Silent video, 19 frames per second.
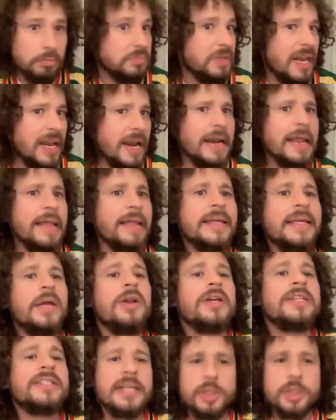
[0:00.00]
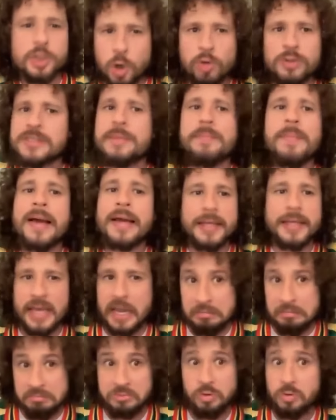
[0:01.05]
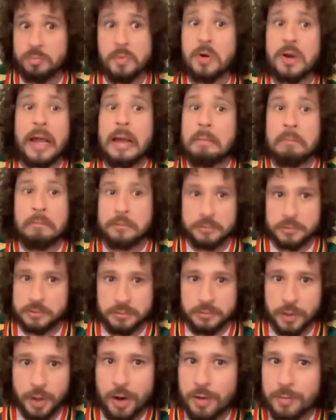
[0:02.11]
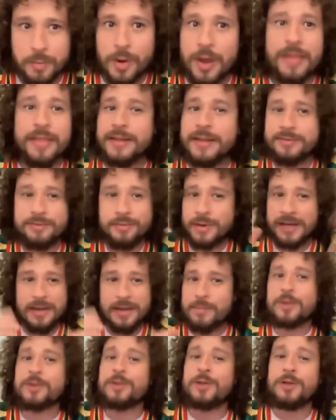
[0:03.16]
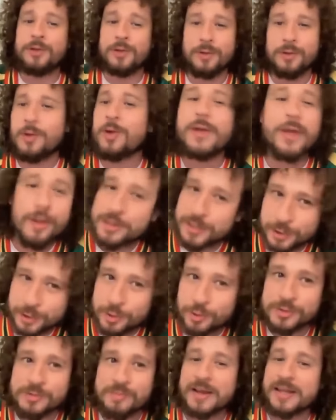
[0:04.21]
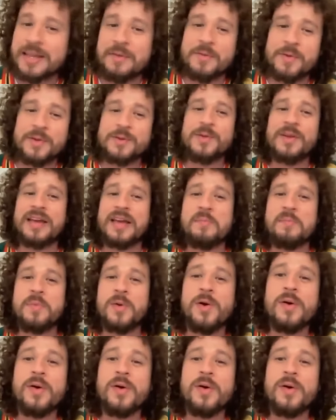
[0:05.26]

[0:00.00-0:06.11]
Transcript: De la nada quiero hacer shows de magia, supongamos, ¿no? Voy a, es un ejemplo tonto, no quiero hacer shows de magia, pero es un ejemplo.